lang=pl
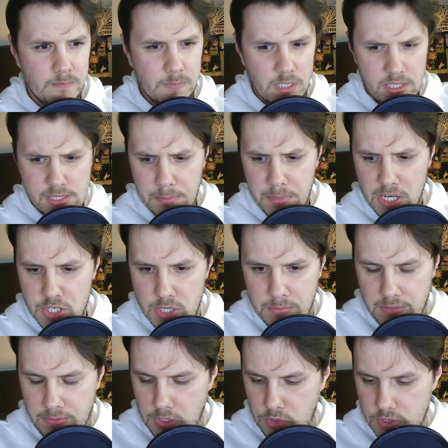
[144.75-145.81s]
i zapraszam.
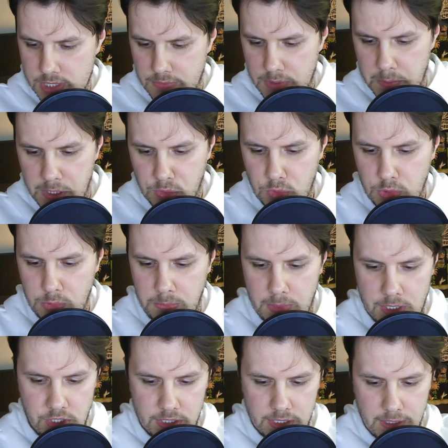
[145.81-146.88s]
Nie do końca wiem, jak długi
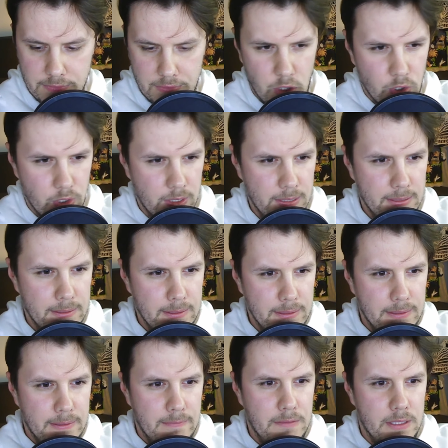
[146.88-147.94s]
będzie ten vlog.
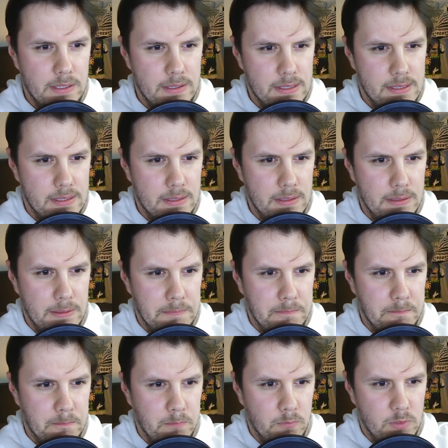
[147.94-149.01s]
Więc
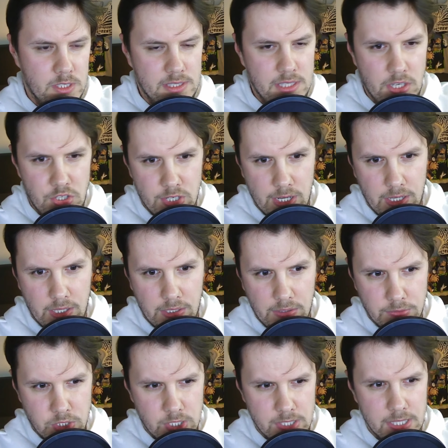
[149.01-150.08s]
zdjęcia
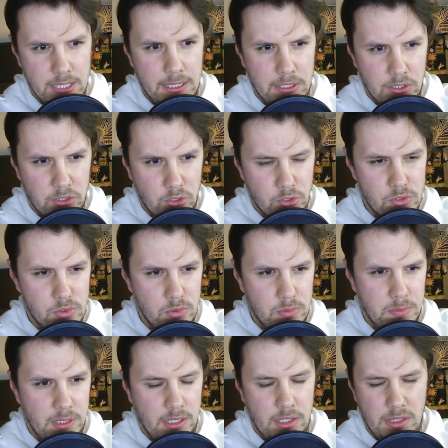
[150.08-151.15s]
wszystkich innych osób,
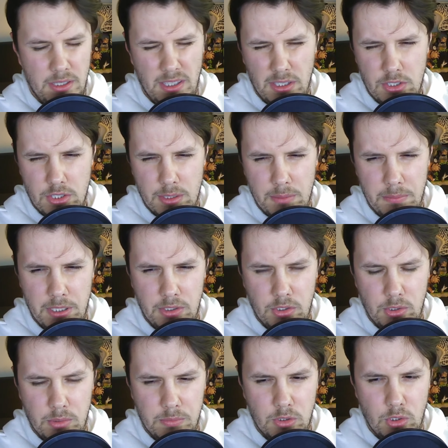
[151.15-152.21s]
jakie, jakieś tam
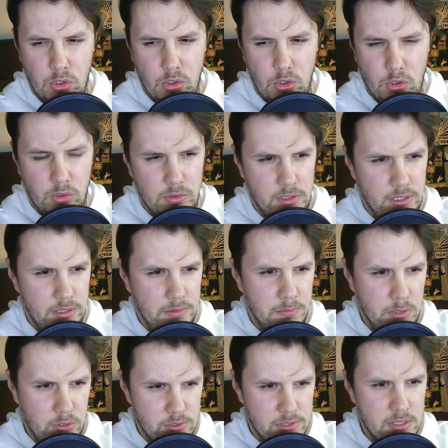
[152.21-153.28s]
będą, to y,
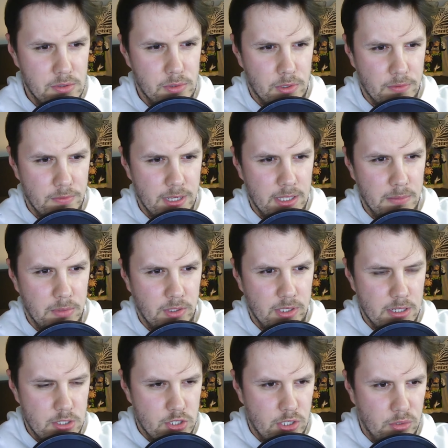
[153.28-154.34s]
będą scenzurowane, bo
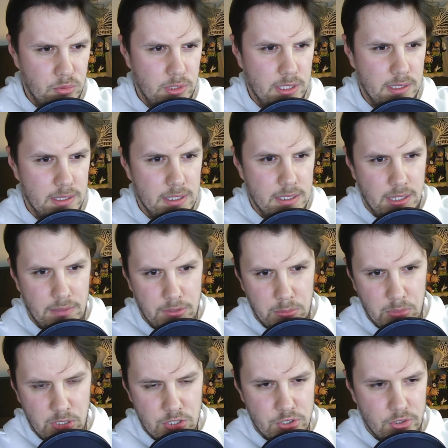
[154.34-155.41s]
ja szanuję, nawet
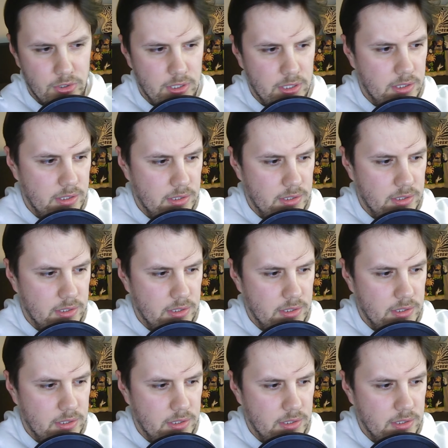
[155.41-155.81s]
moje żony